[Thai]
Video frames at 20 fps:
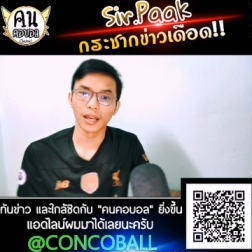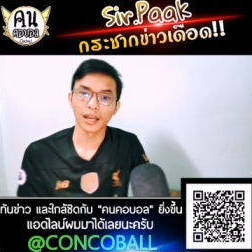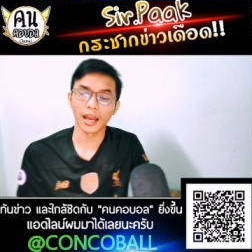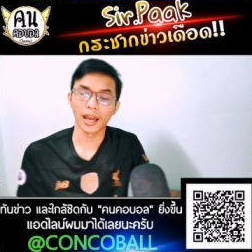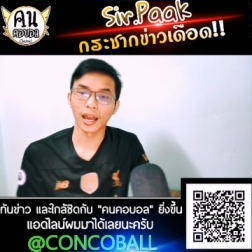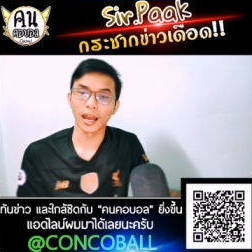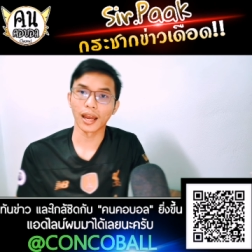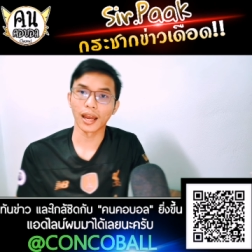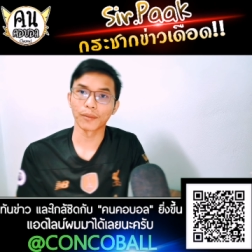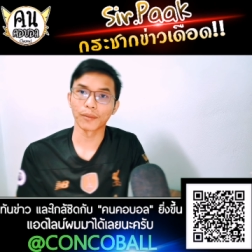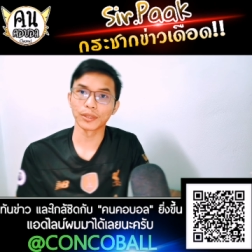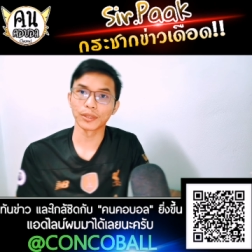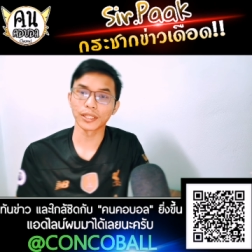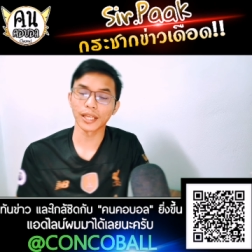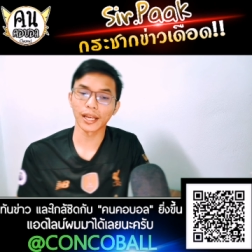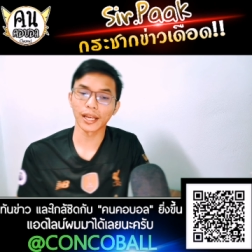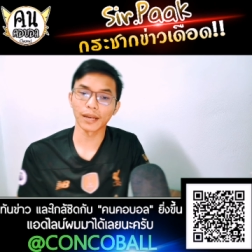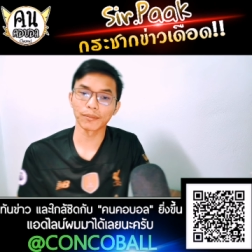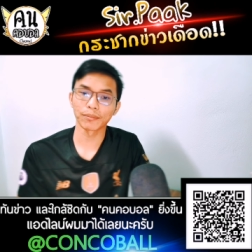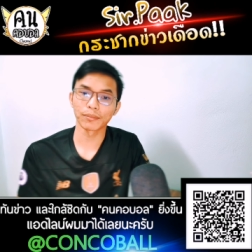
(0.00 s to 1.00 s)
อ่าไม่
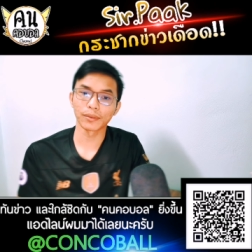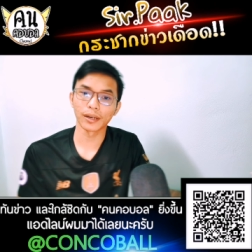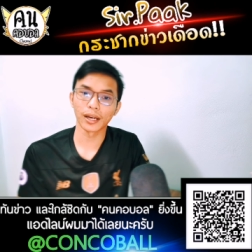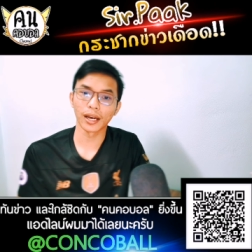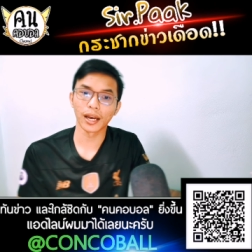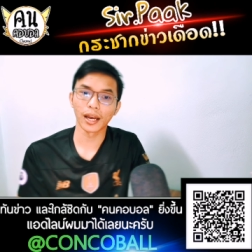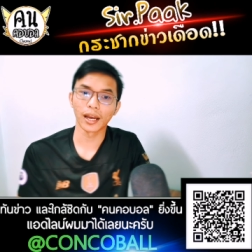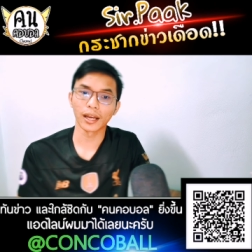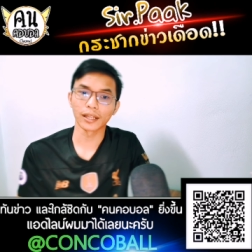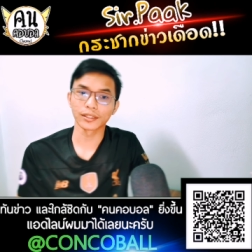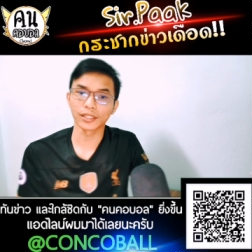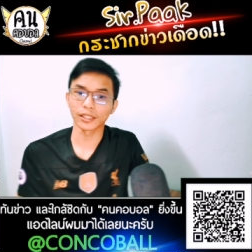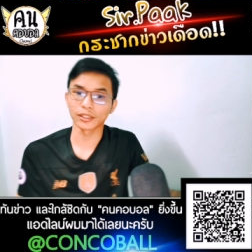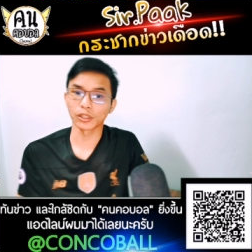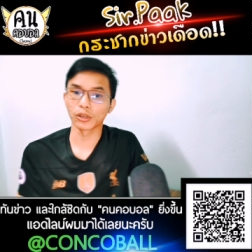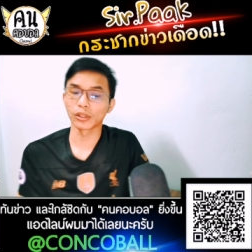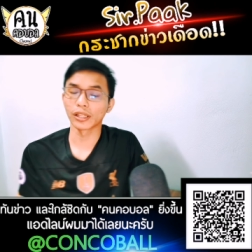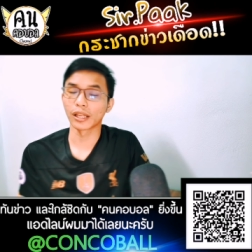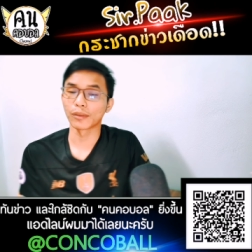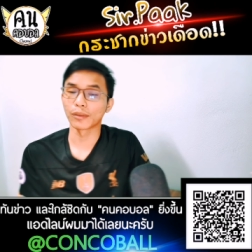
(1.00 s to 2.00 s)
ใช่ครับ อ่าชักตา
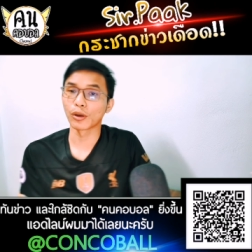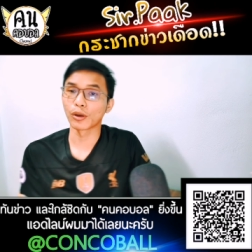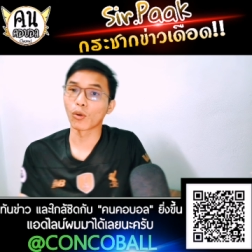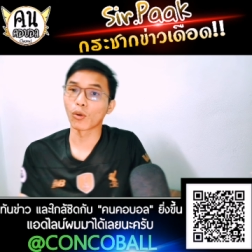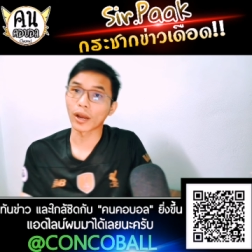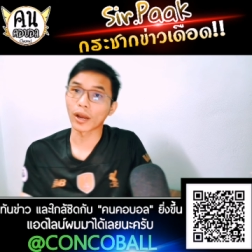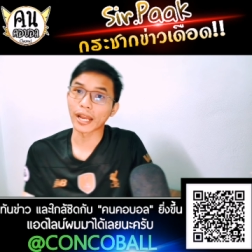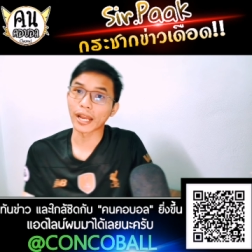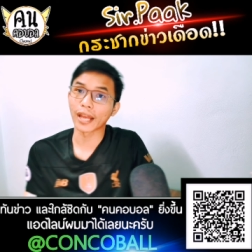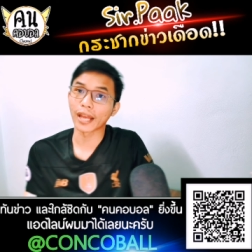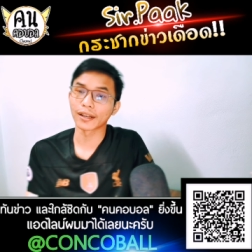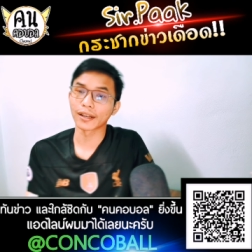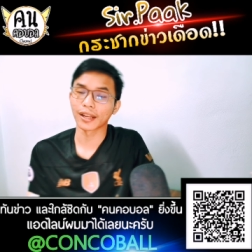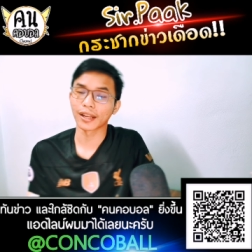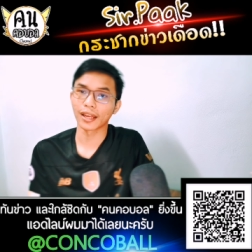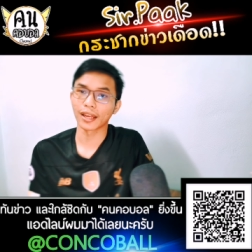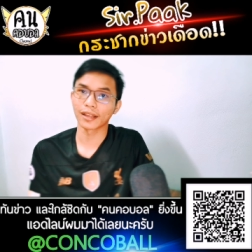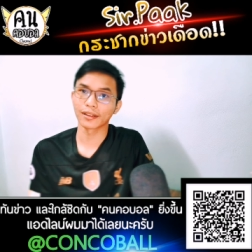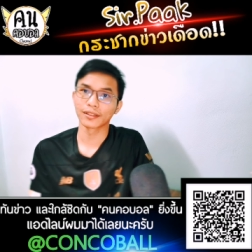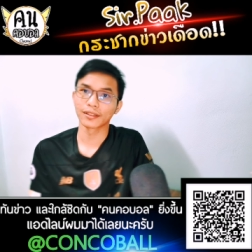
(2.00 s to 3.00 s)
โดเนตมี 6 คะแนน
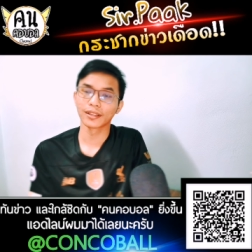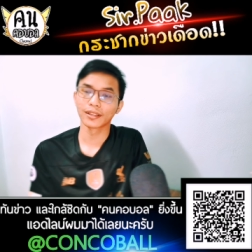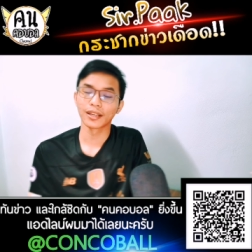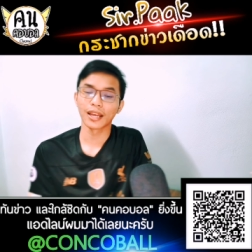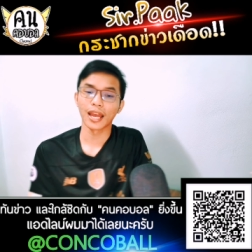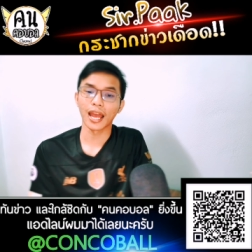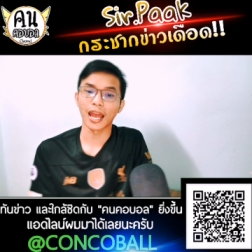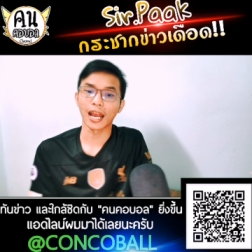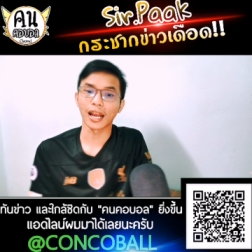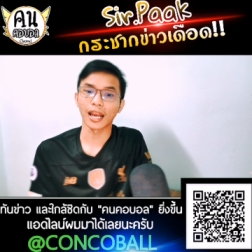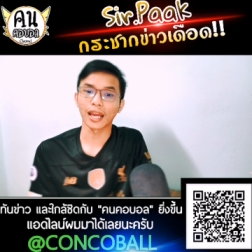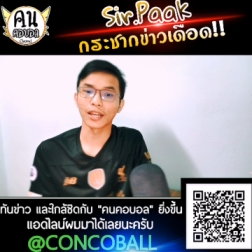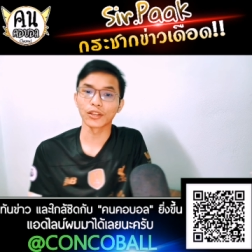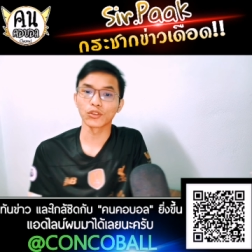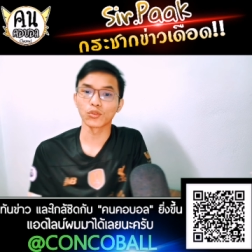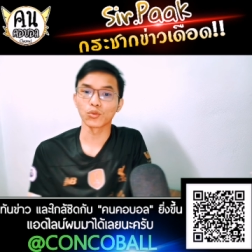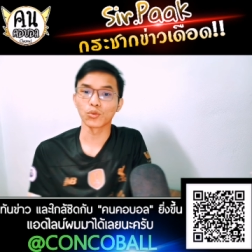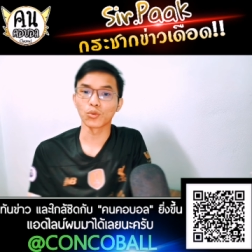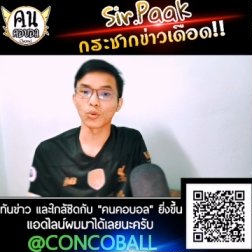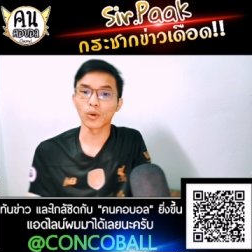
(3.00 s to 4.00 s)
นะ ห่างกัน
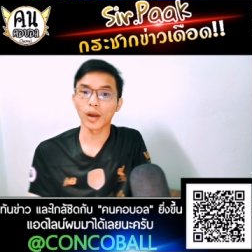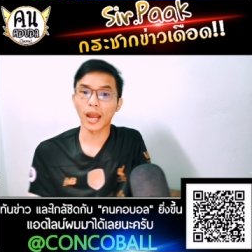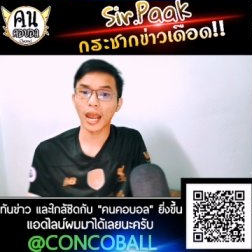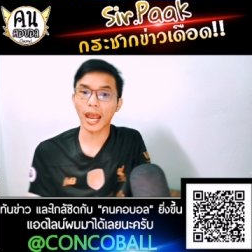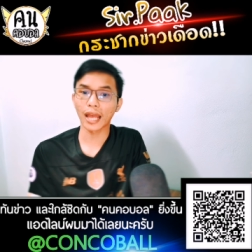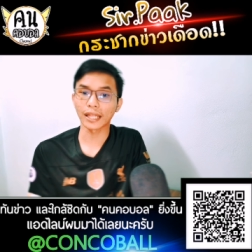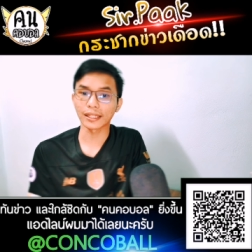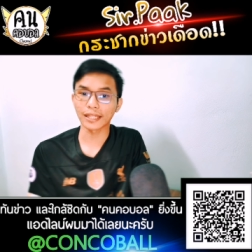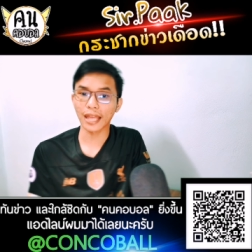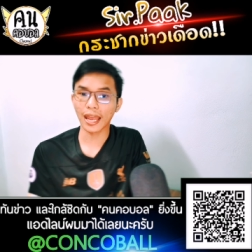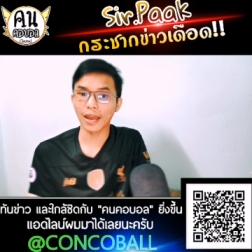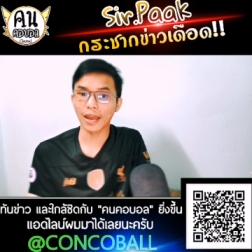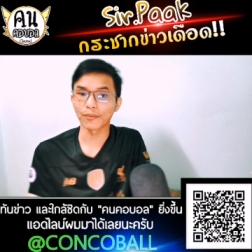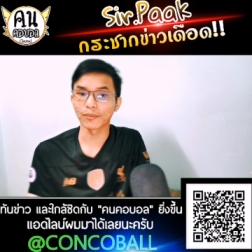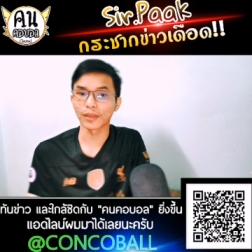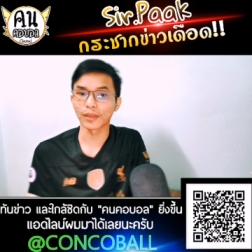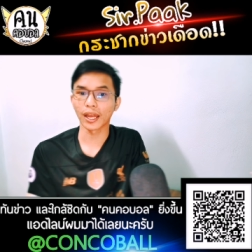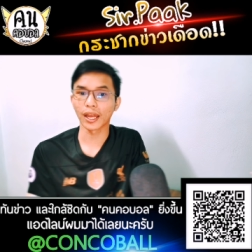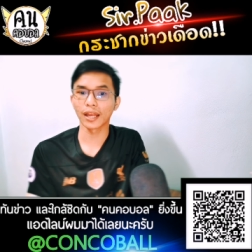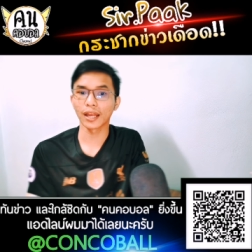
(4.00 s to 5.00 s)
อยู่ 5 แต้ม
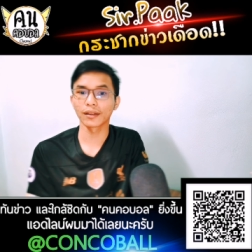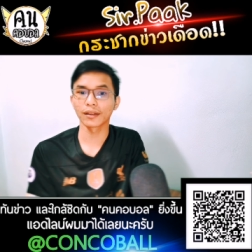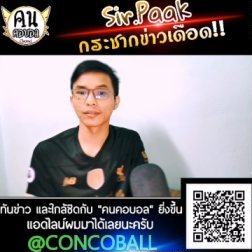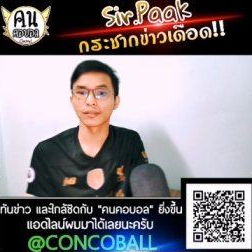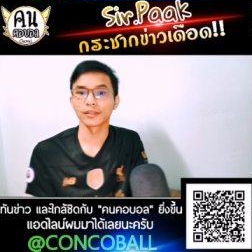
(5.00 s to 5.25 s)
นะ